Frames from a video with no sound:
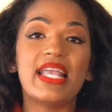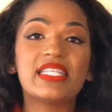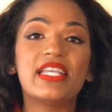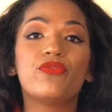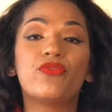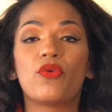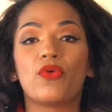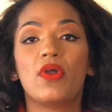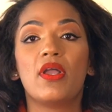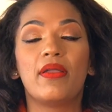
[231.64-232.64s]
est-ce qu'il
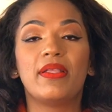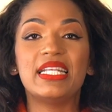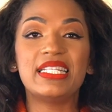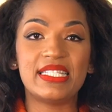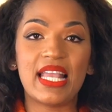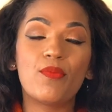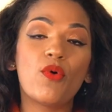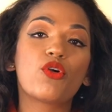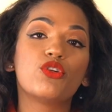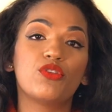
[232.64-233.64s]
faut
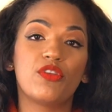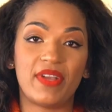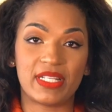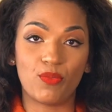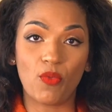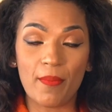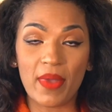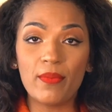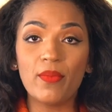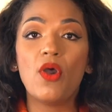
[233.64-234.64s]
nécessairement que je le fasse
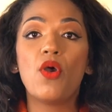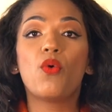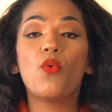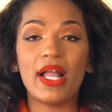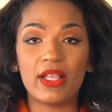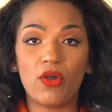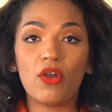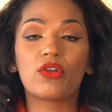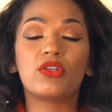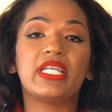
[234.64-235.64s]
moi-même ou
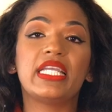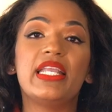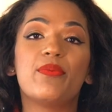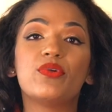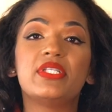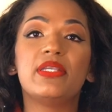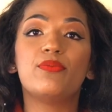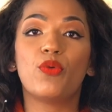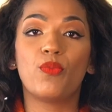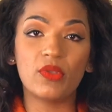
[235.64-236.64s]
alors qu'il est
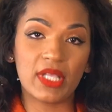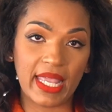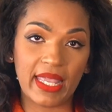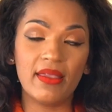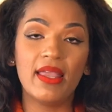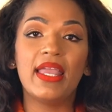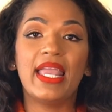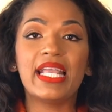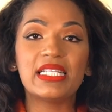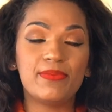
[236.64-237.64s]
possible de montrer
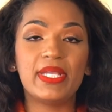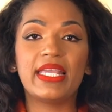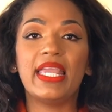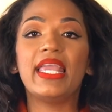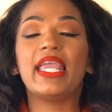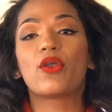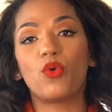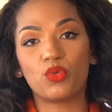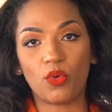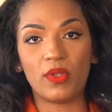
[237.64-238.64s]
expliquer et
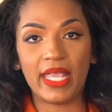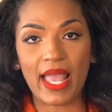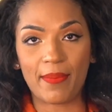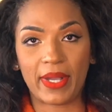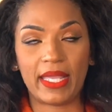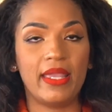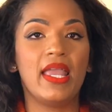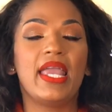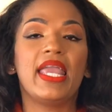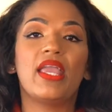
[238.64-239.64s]
contrôler après.
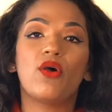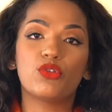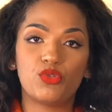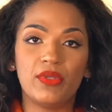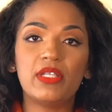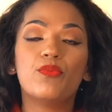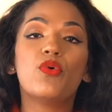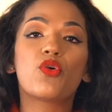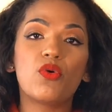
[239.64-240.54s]
Et ensuite, me